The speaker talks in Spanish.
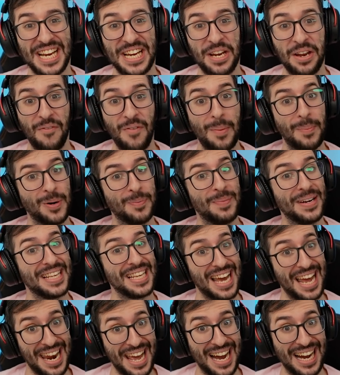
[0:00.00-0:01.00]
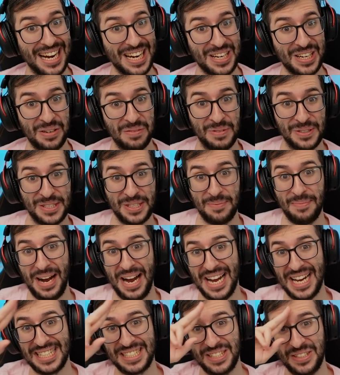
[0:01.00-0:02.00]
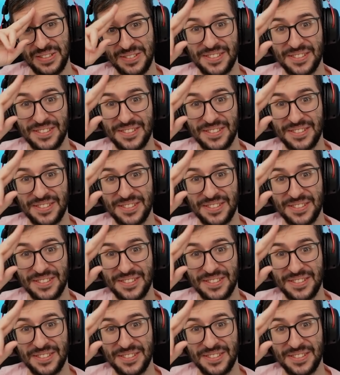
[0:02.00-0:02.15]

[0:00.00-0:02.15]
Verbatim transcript: Y nos vemos mañana con mucho más.